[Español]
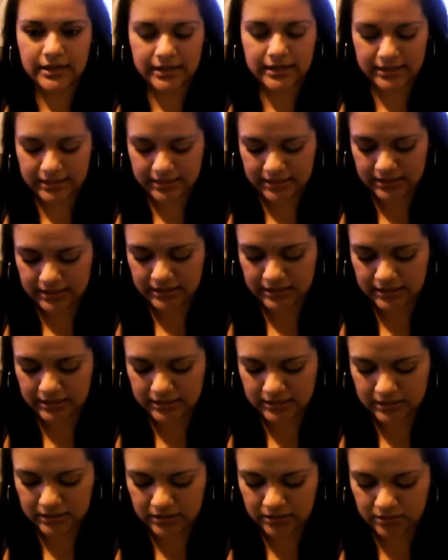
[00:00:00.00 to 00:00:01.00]

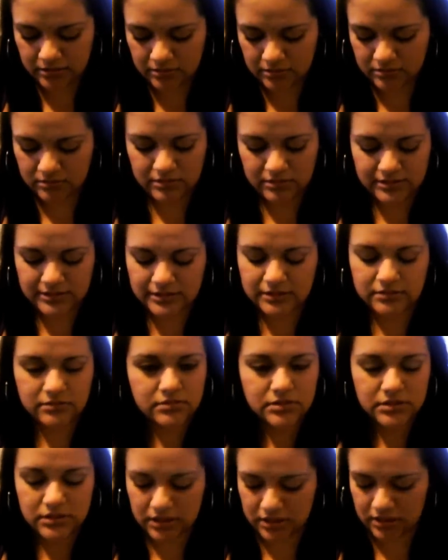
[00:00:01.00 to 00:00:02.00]
Y es que no
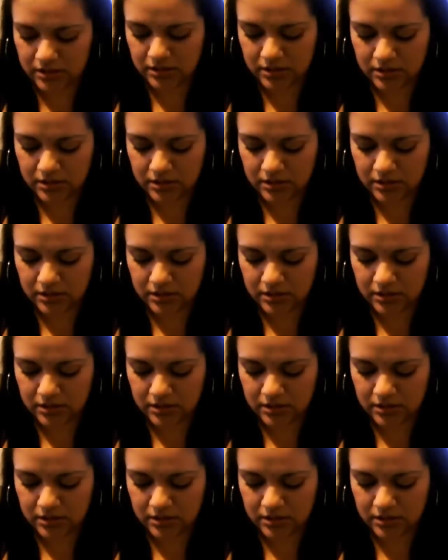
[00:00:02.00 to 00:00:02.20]
sé,